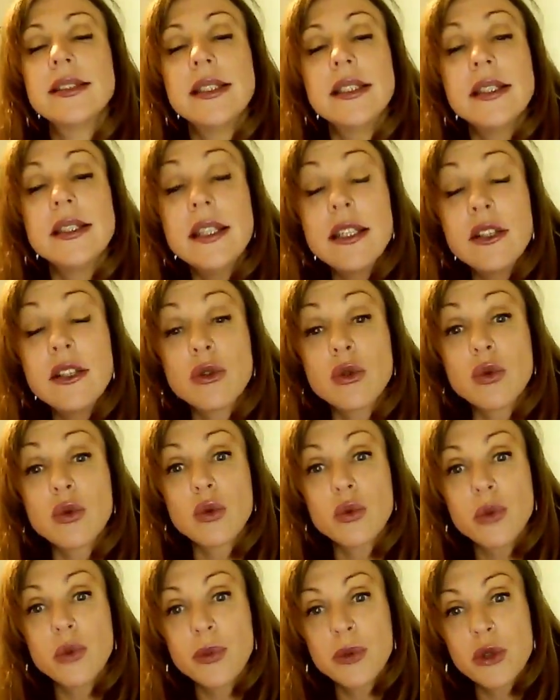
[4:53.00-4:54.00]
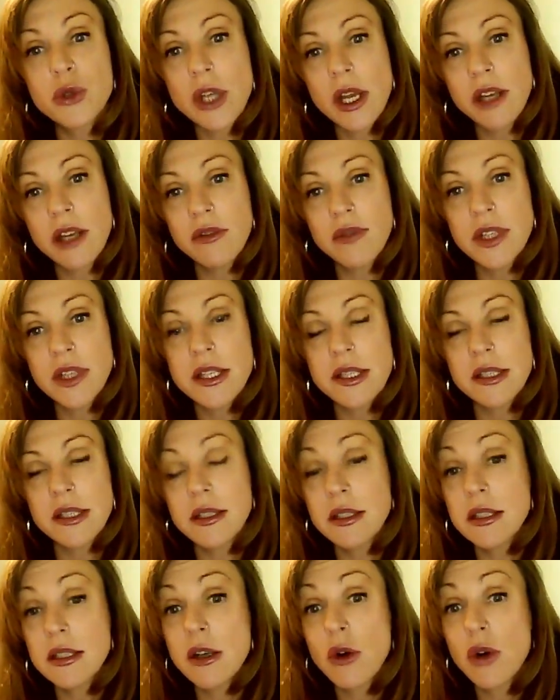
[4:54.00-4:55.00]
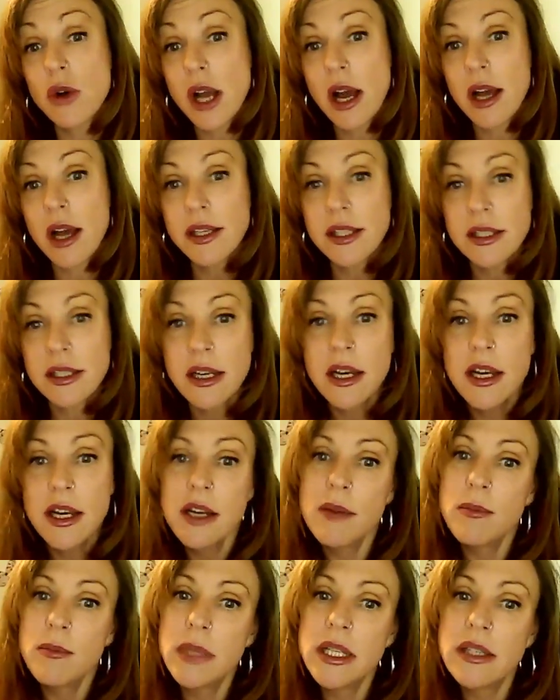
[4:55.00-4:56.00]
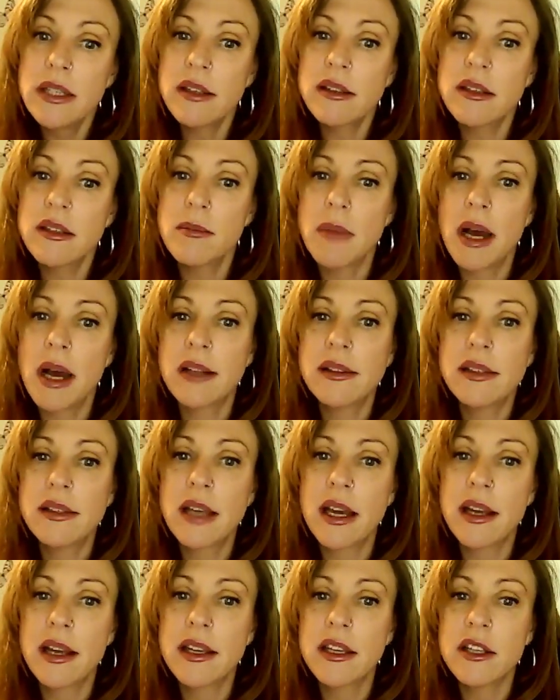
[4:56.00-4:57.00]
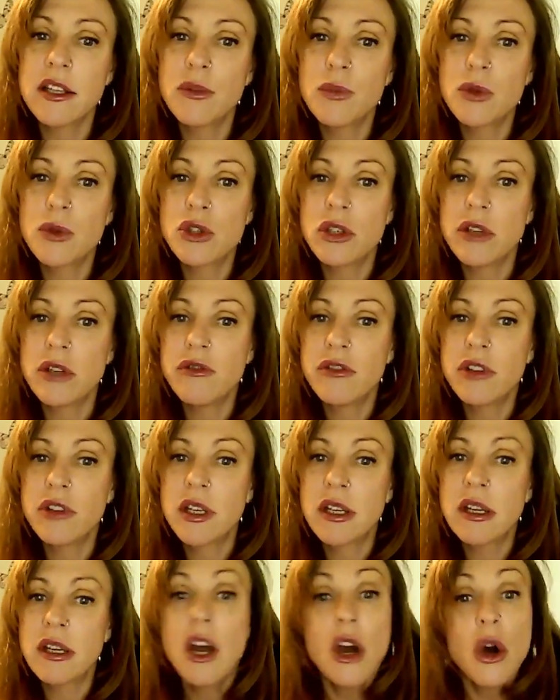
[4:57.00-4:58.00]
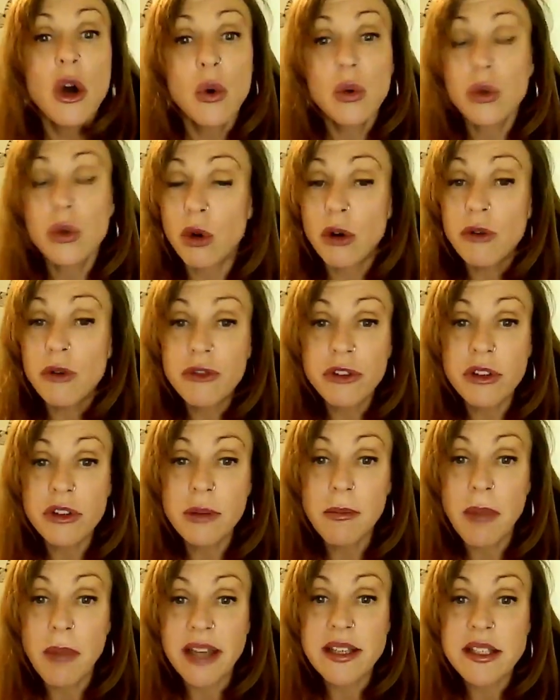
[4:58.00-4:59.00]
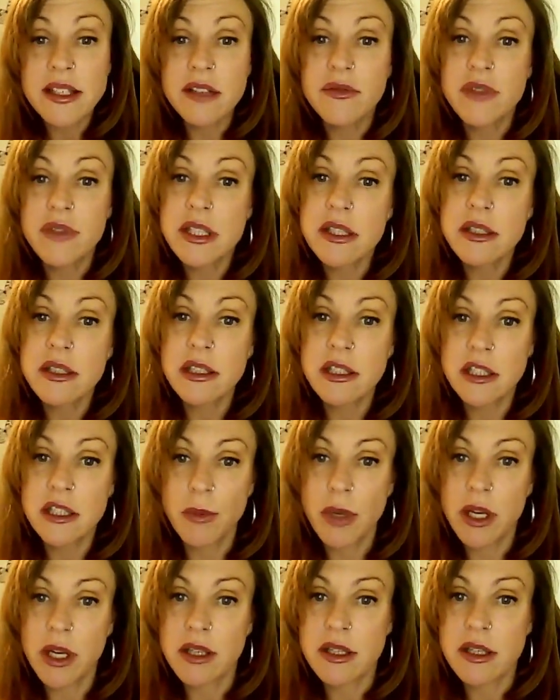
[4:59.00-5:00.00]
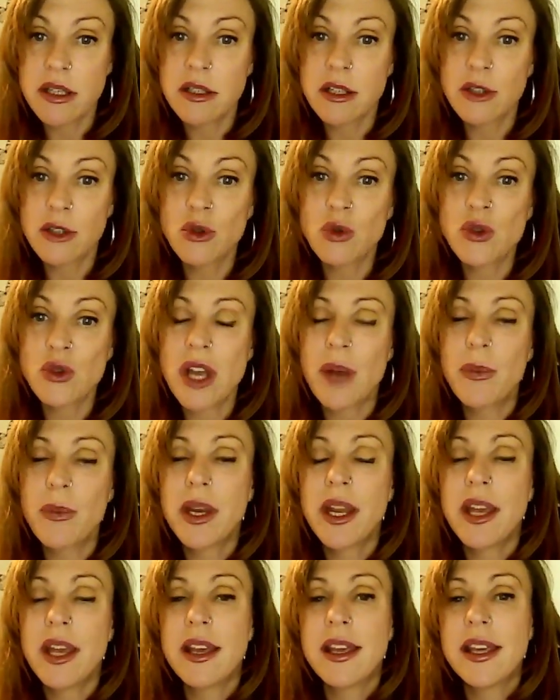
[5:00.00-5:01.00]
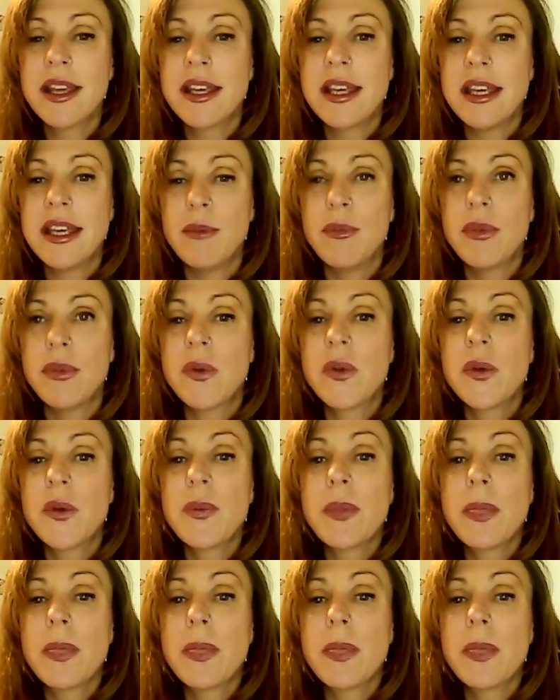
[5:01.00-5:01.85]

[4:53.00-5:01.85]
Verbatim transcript: die nicht drüber Bescheid wissen, die sich auch gar nicht mit der Thematik eingehend beschäftigen und oft die meisten wissen nicht einmal, dass es da Zusammenhänge gibt.